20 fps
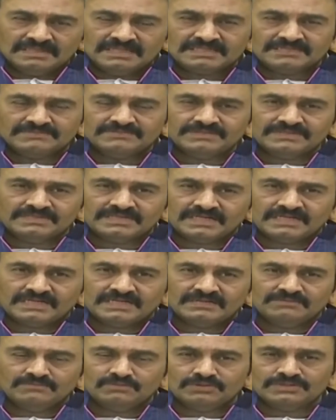అటవీ శాఖ
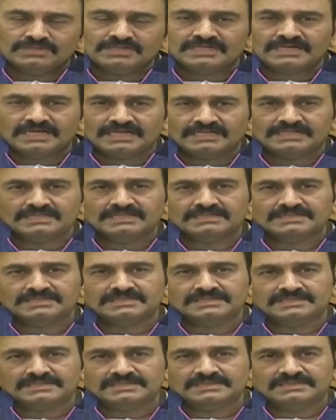ముఖ్య
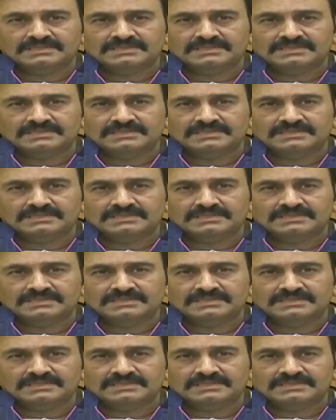కార్యదర్శి